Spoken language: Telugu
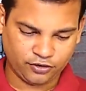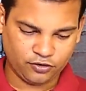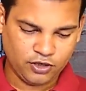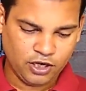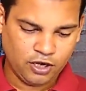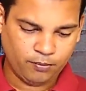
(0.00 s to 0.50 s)

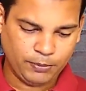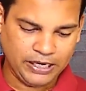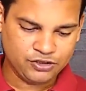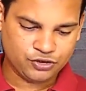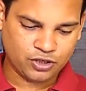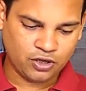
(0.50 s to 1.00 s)
యాదవ్
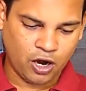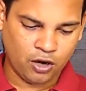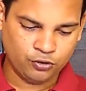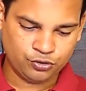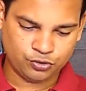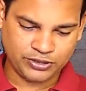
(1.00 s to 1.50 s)
ప్లీజ్ టెల్
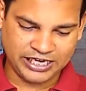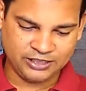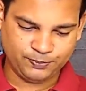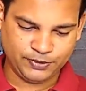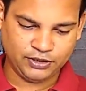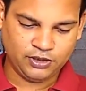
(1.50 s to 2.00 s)
హౌ టు
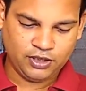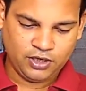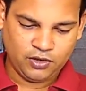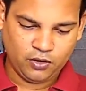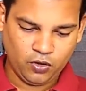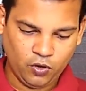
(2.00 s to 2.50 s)
టైప్
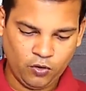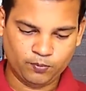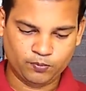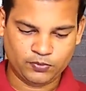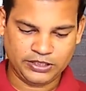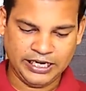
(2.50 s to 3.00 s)

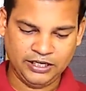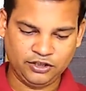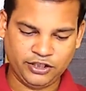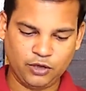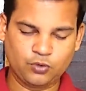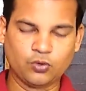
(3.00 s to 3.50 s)
హోమ్ ఇన్
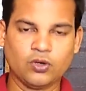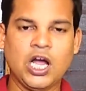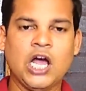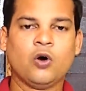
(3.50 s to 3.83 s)
తెలుగు